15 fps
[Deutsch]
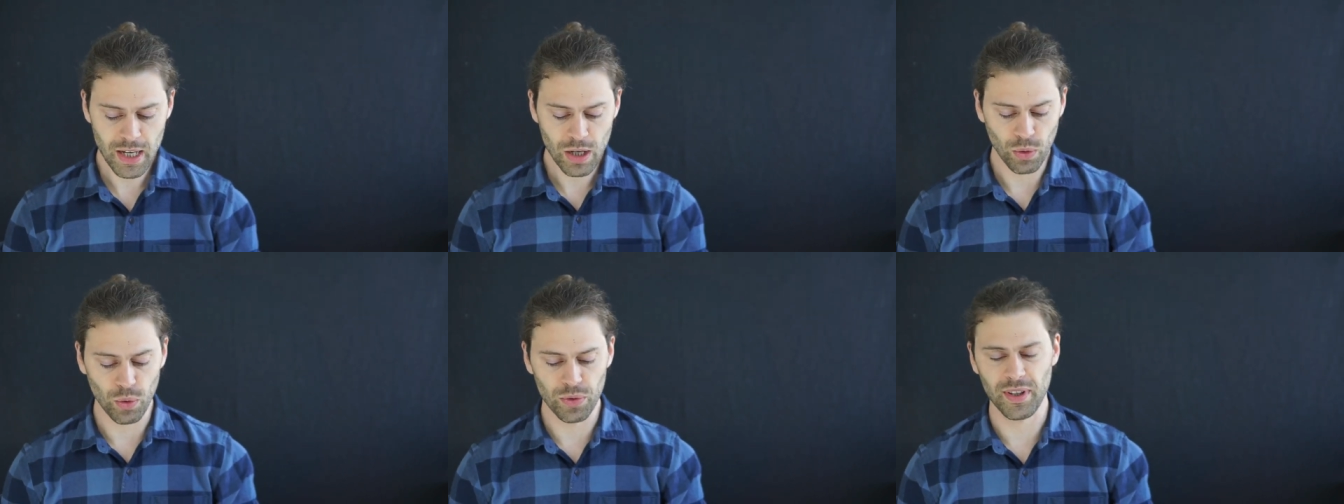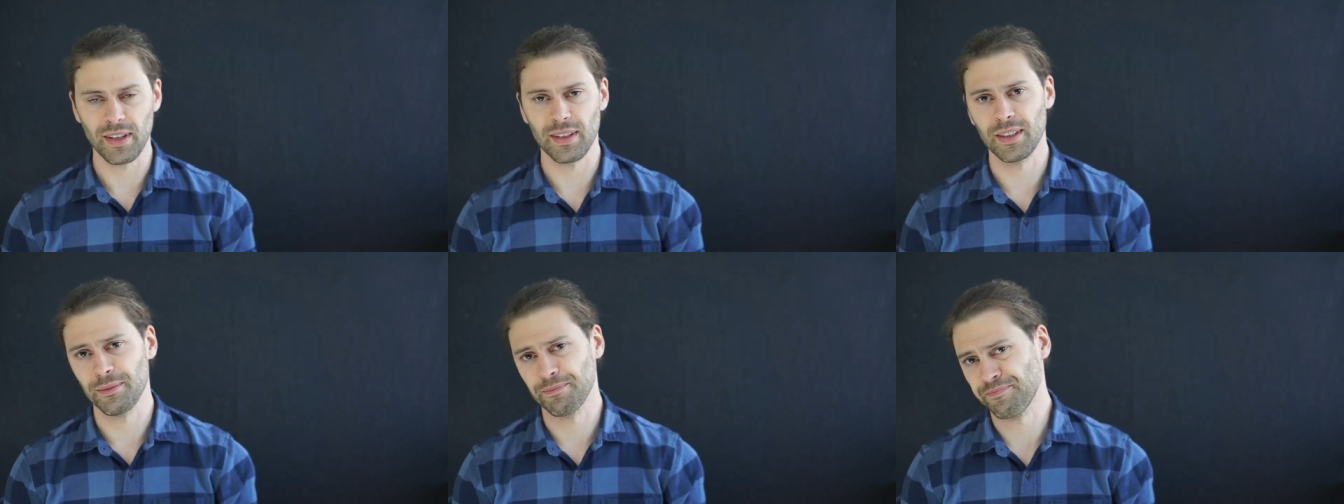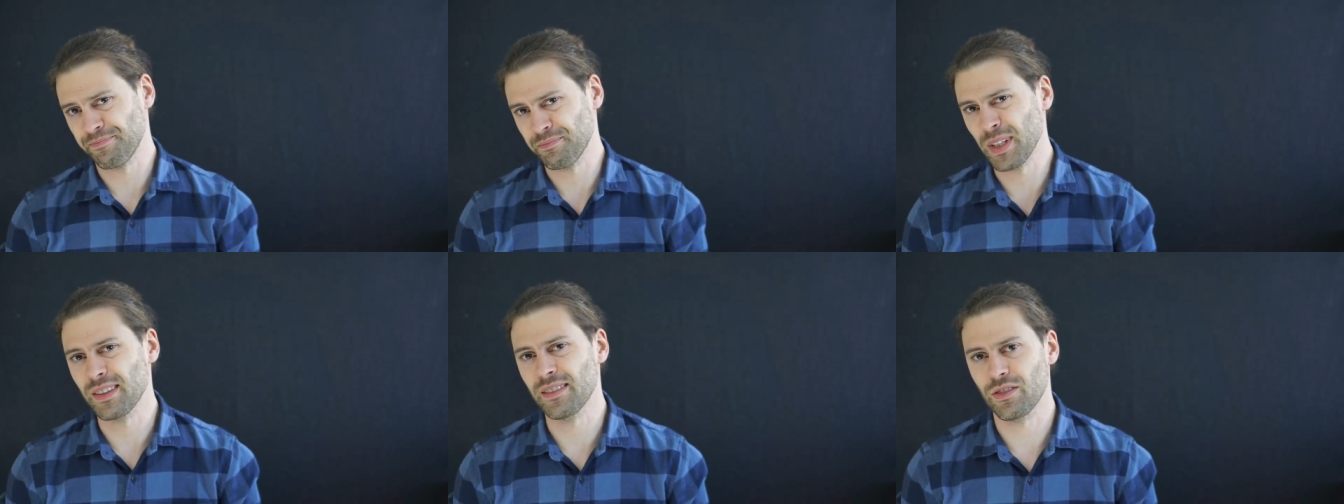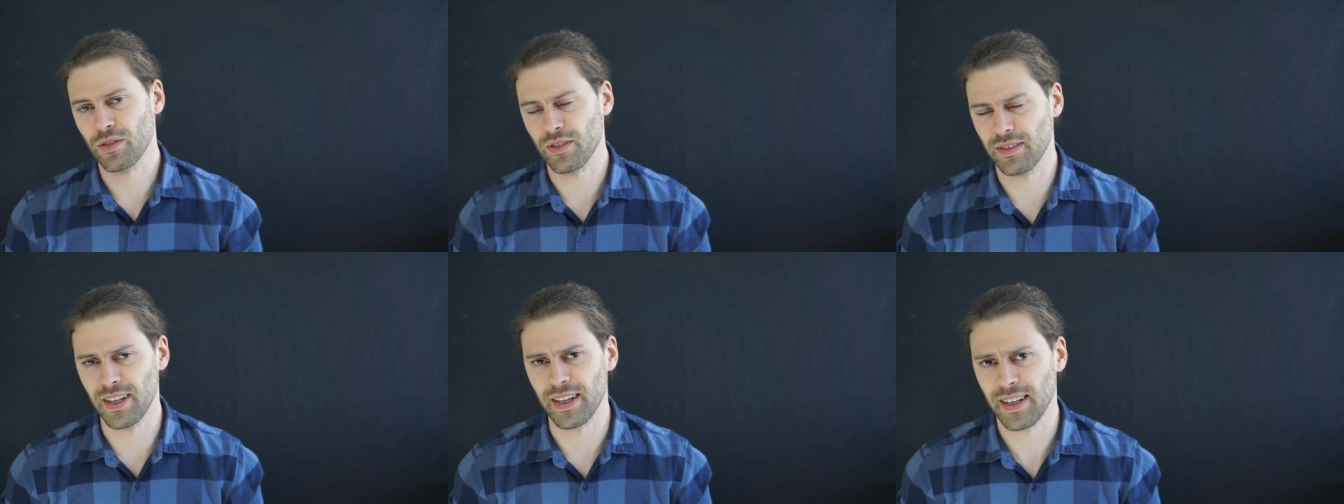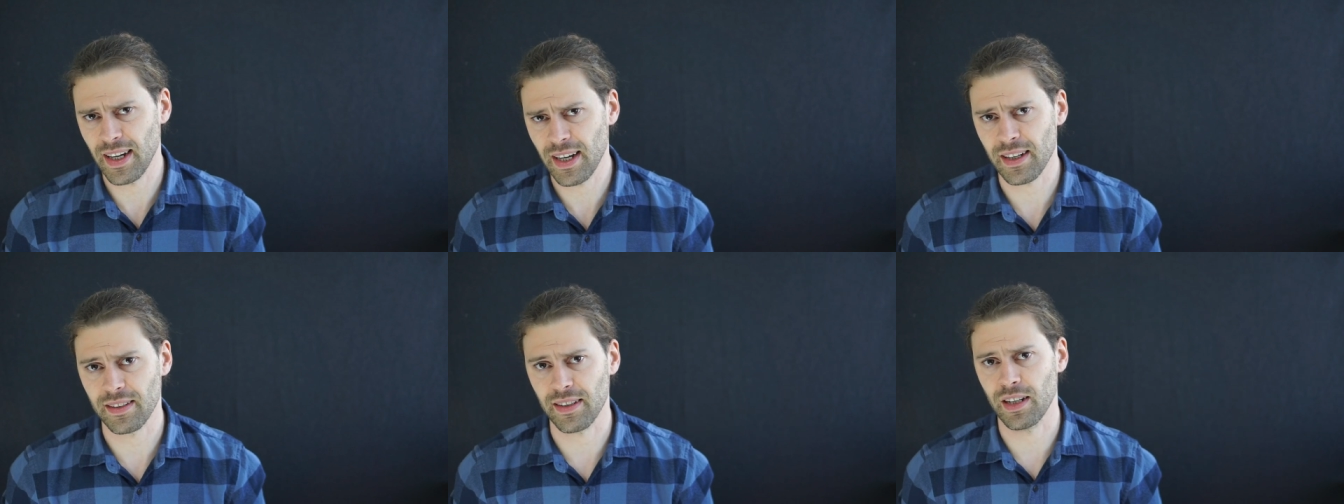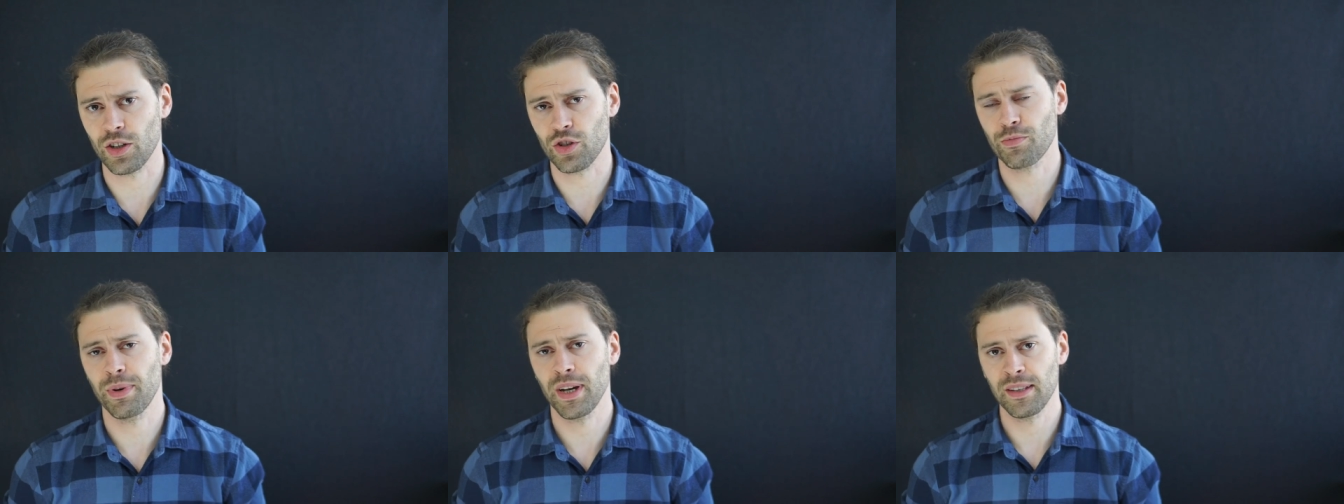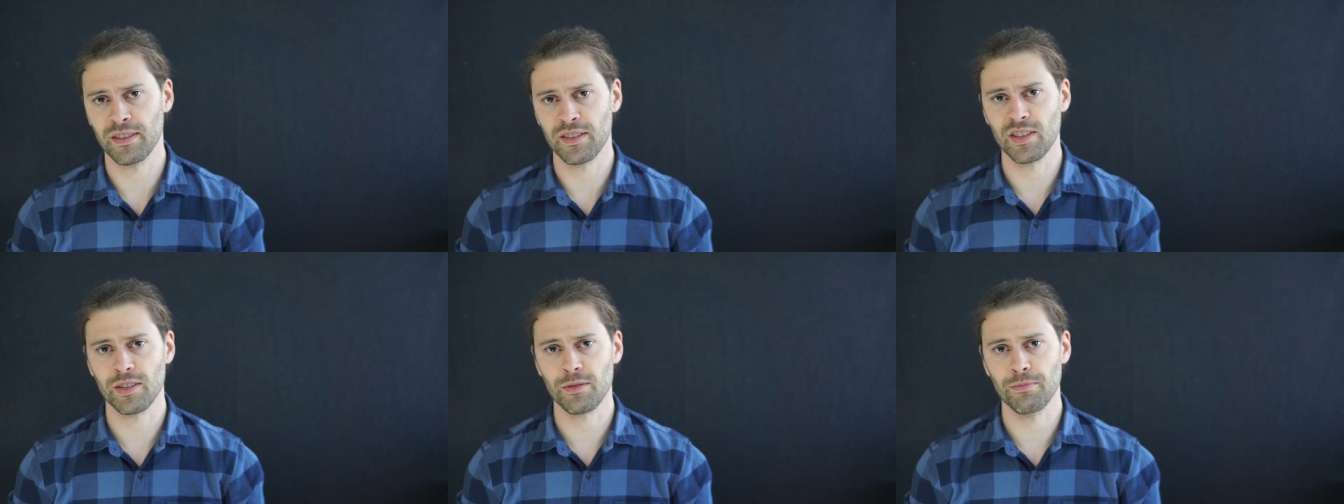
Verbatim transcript: Und ähm, mit Descartes allerspätestens